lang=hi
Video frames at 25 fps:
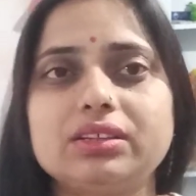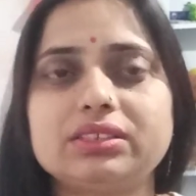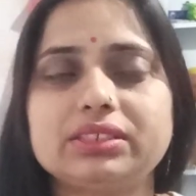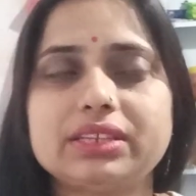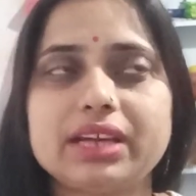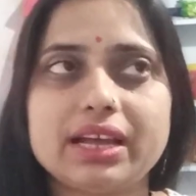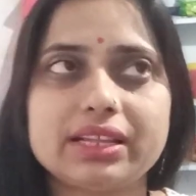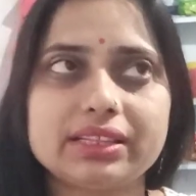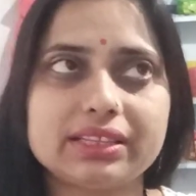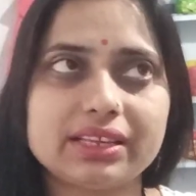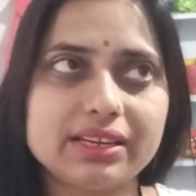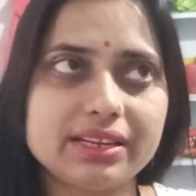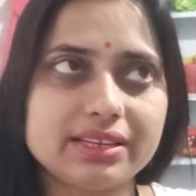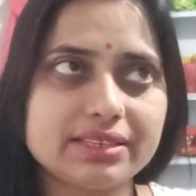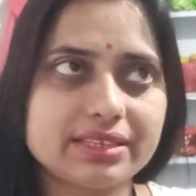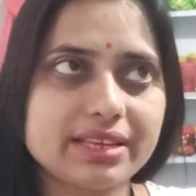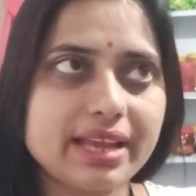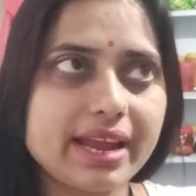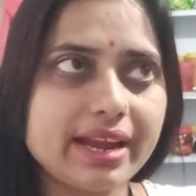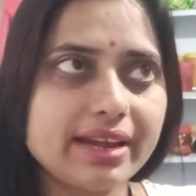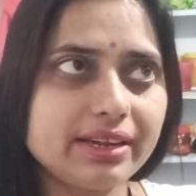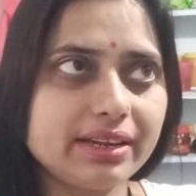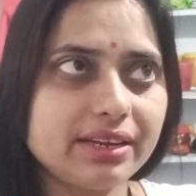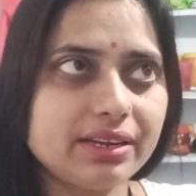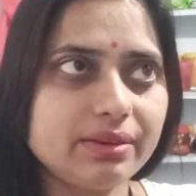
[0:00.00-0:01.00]
चाहत के लिए
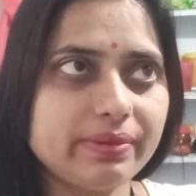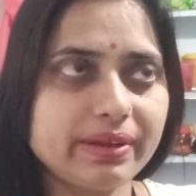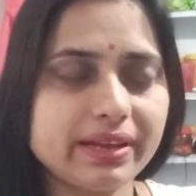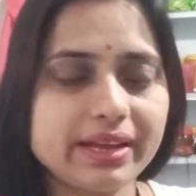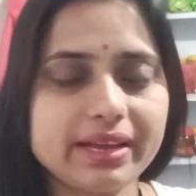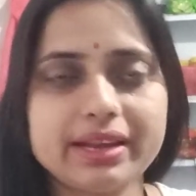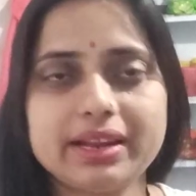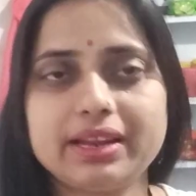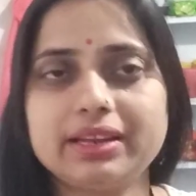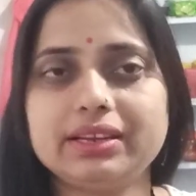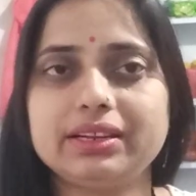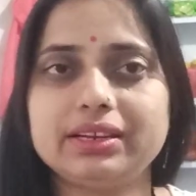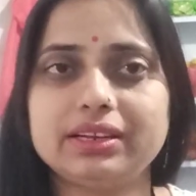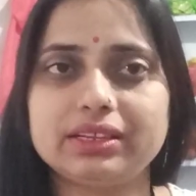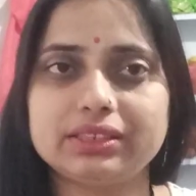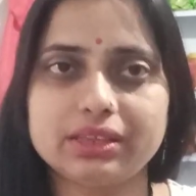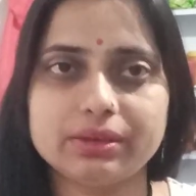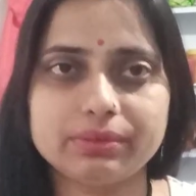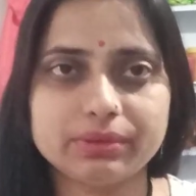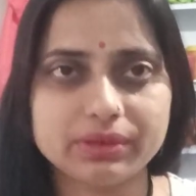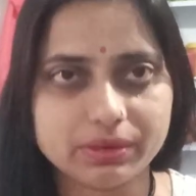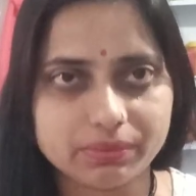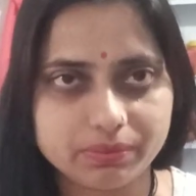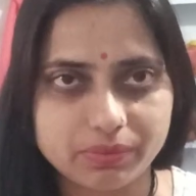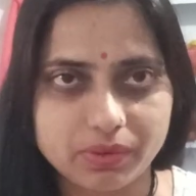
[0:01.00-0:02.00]
सैंडल वगैरह लेना
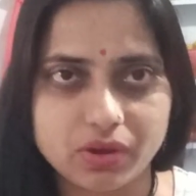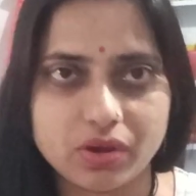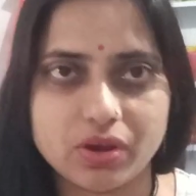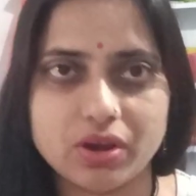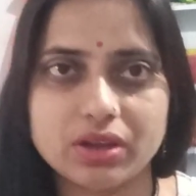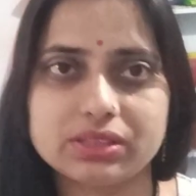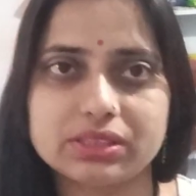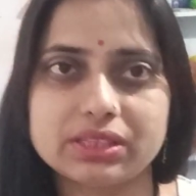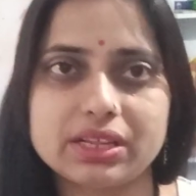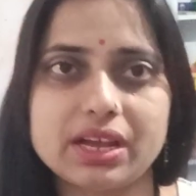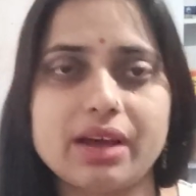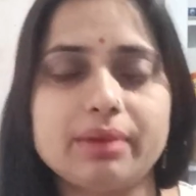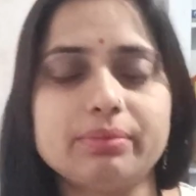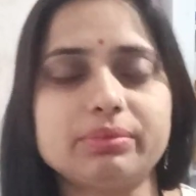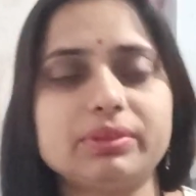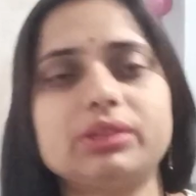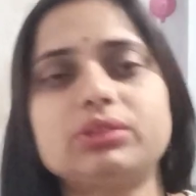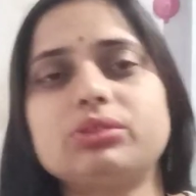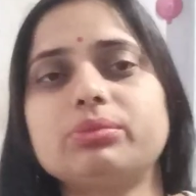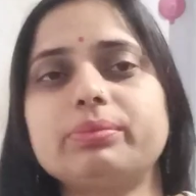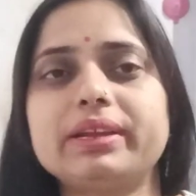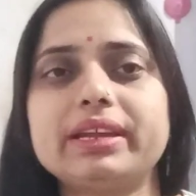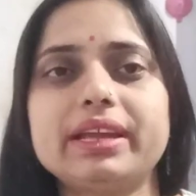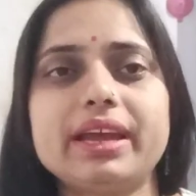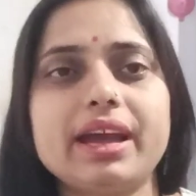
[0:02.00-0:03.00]
था मतलब बहुत काम था
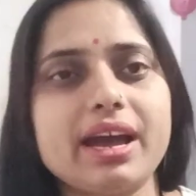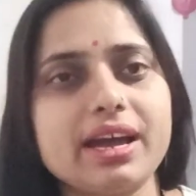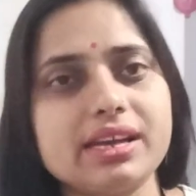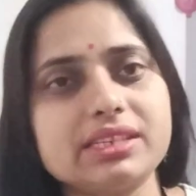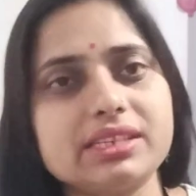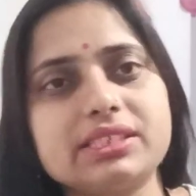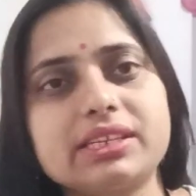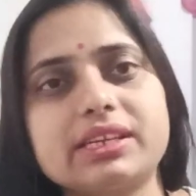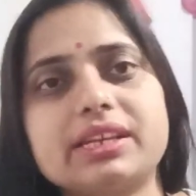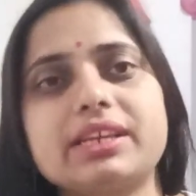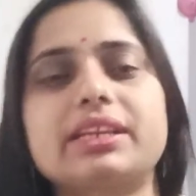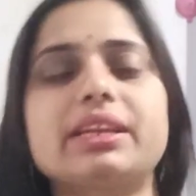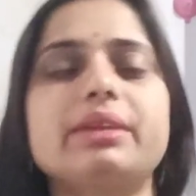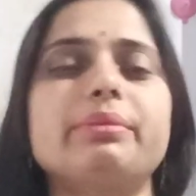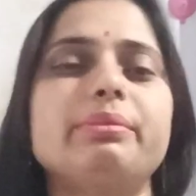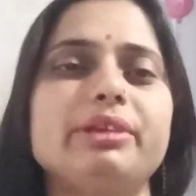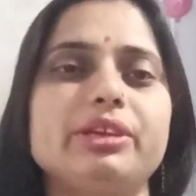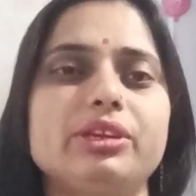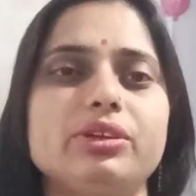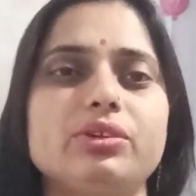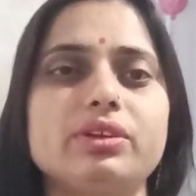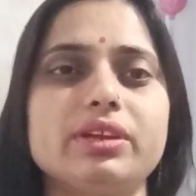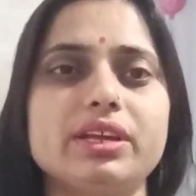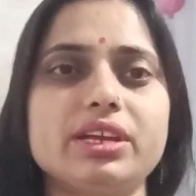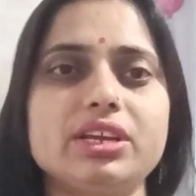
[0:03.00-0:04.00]
तो मैंने हर जगह की
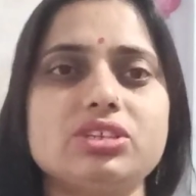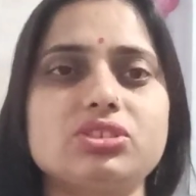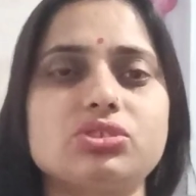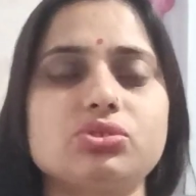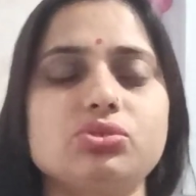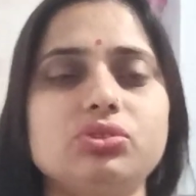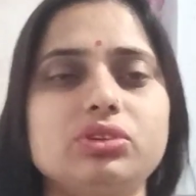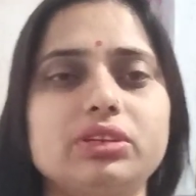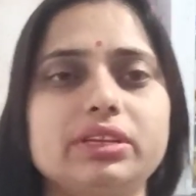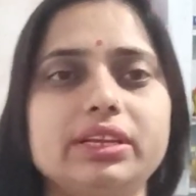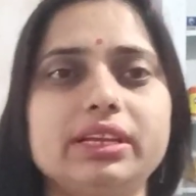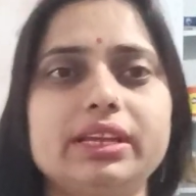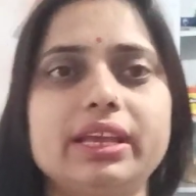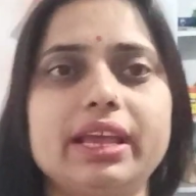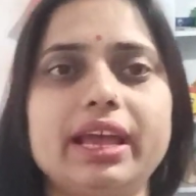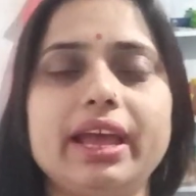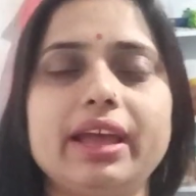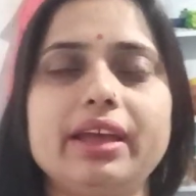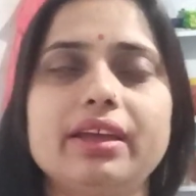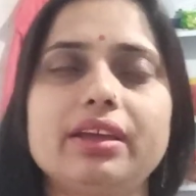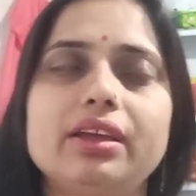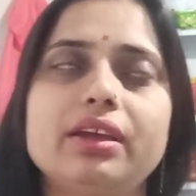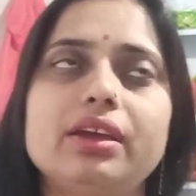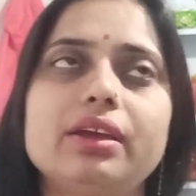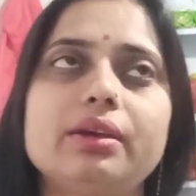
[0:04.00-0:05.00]
वीडियो नहीं शूट की है